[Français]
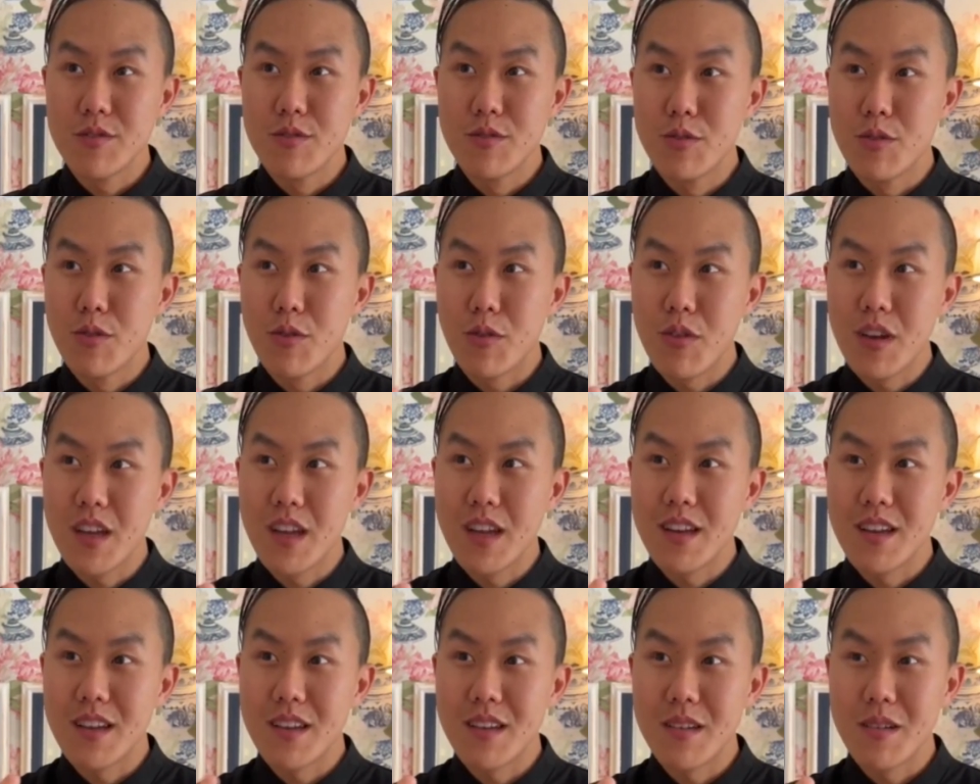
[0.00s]
ce gros
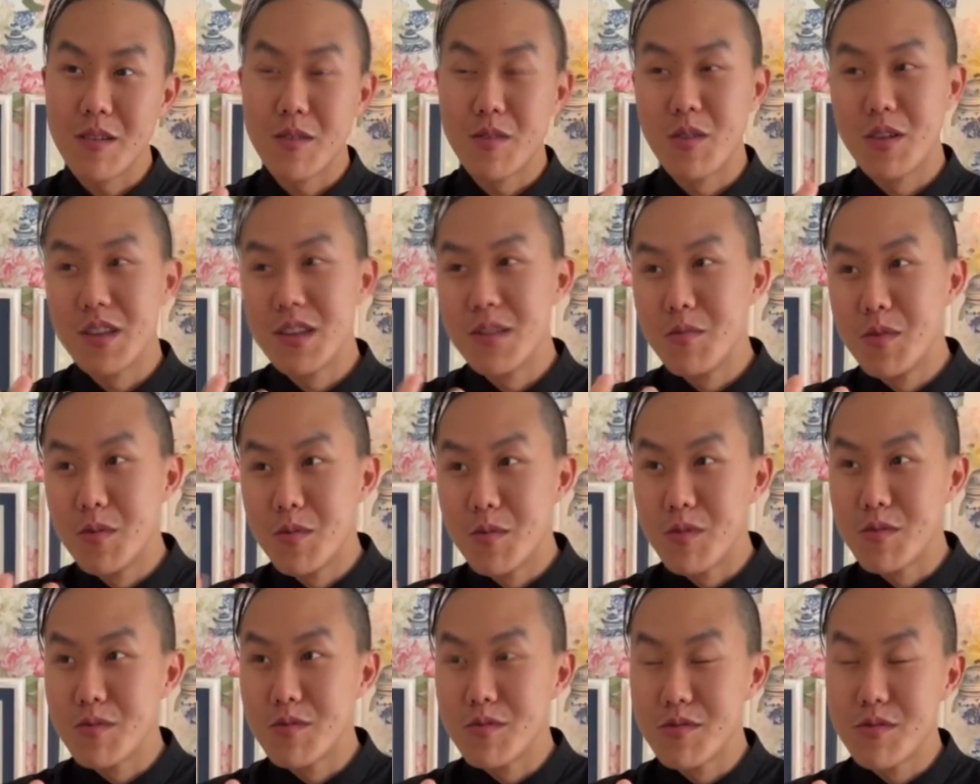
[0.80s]
câlin dans des
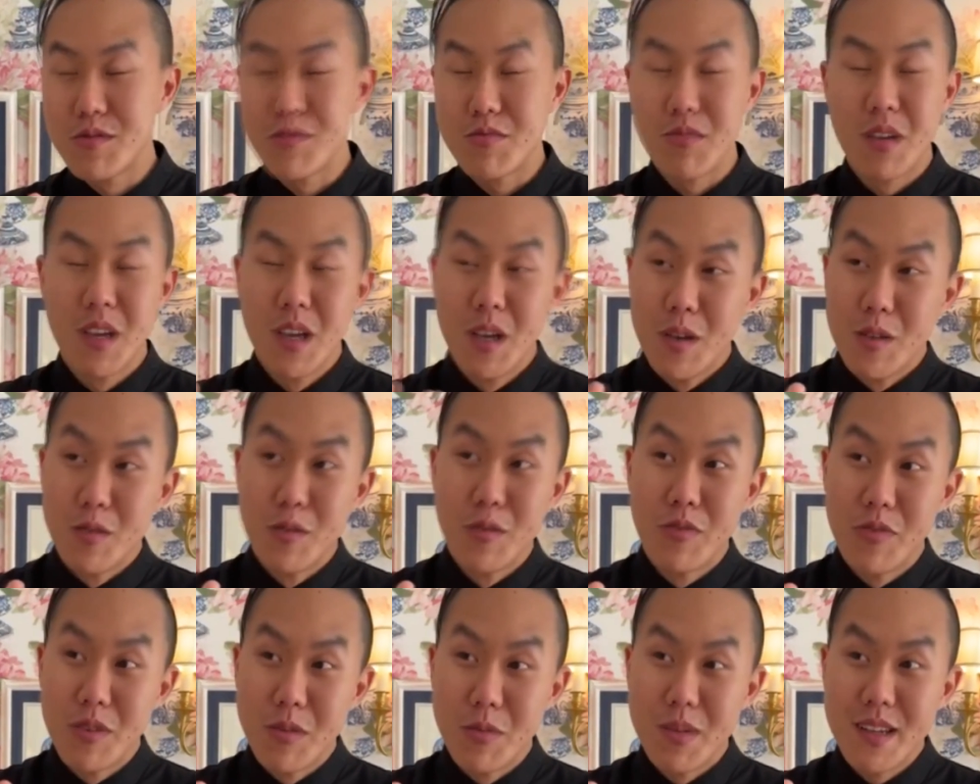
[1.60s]
moments
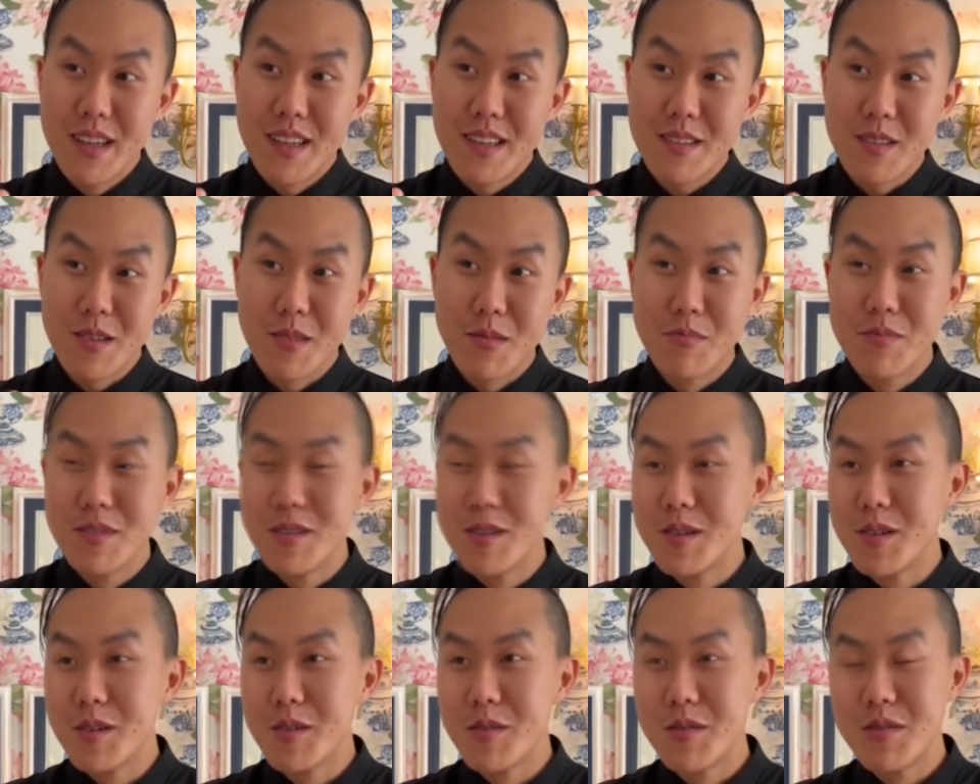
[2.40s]
de, faiblesse un
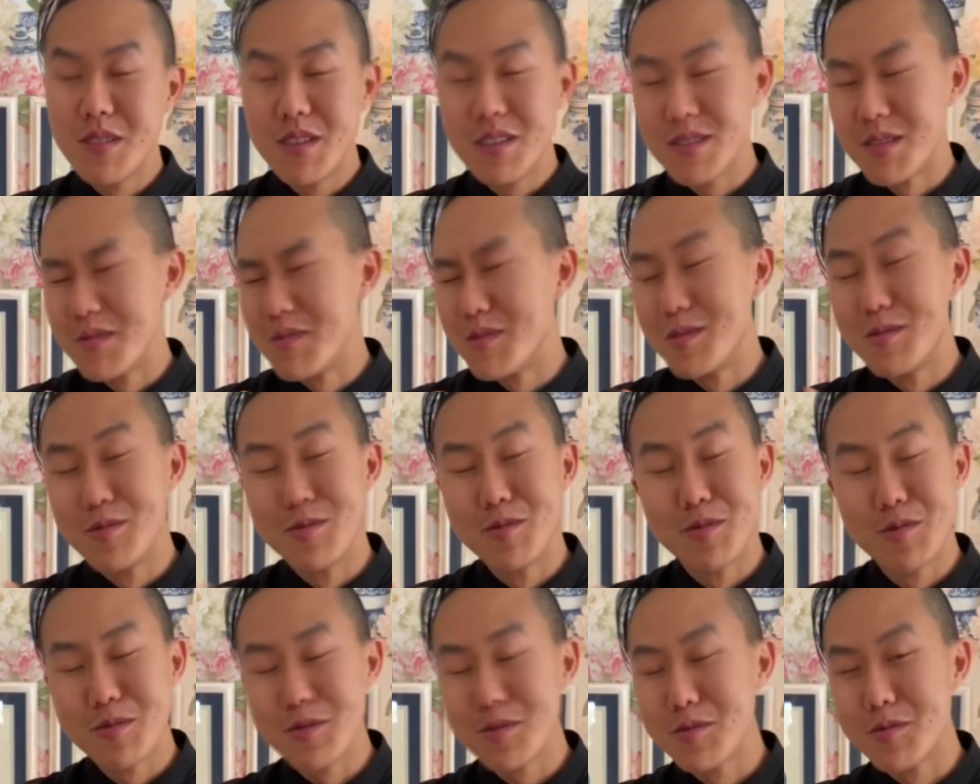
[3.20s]
petit riolet ça fait
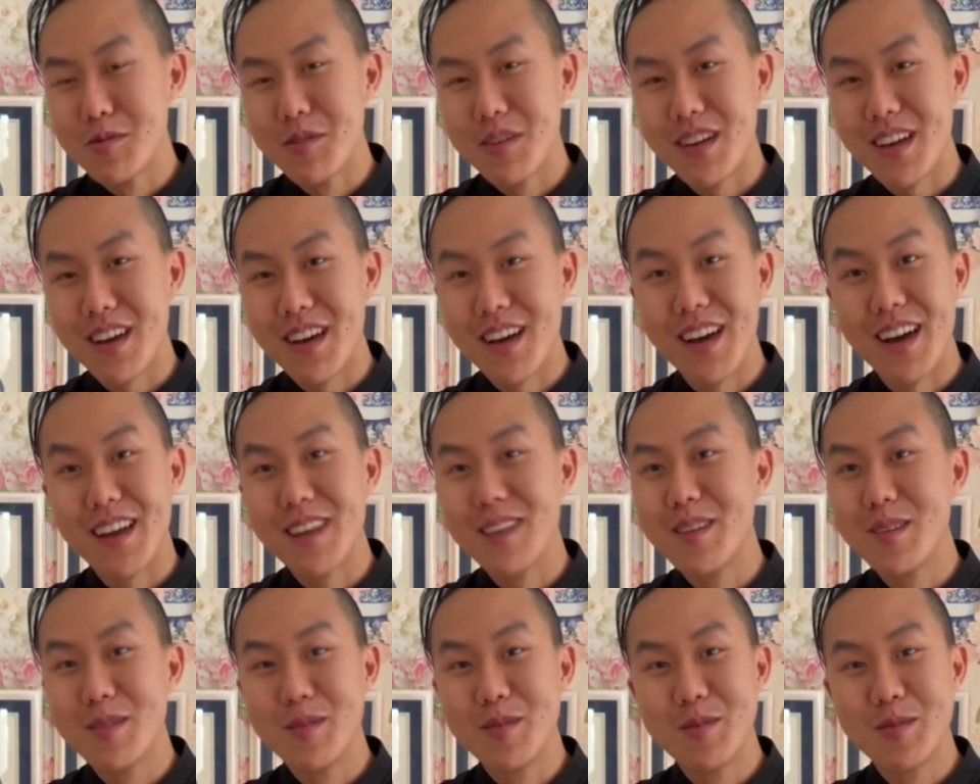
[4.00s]
toujours sourire à
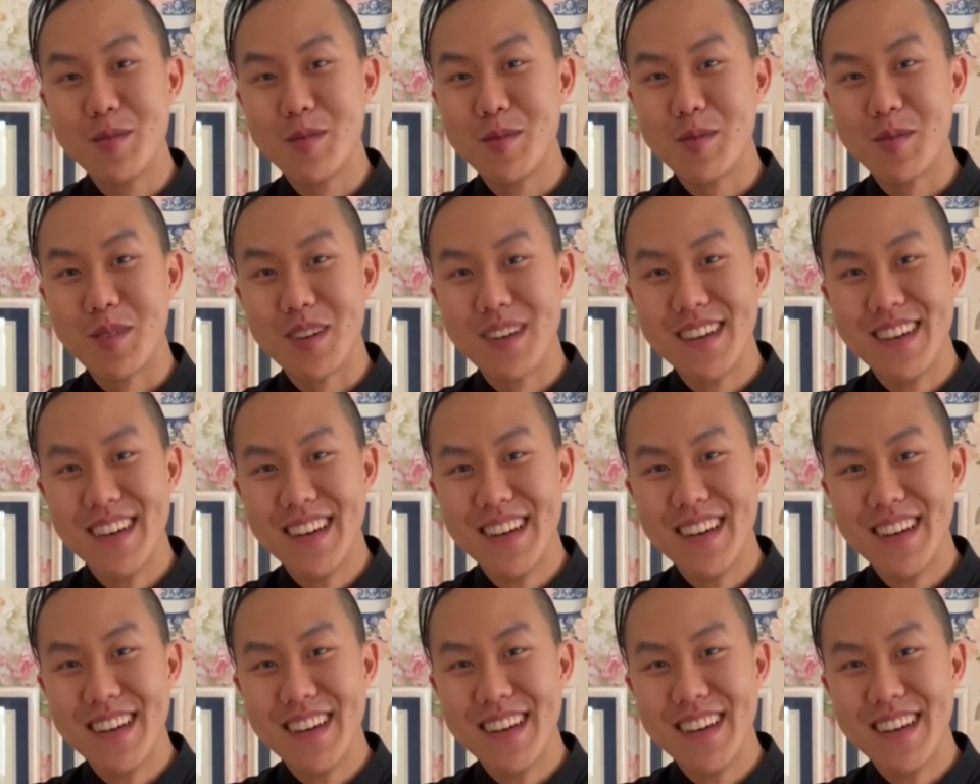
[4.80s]
qui que ce soit.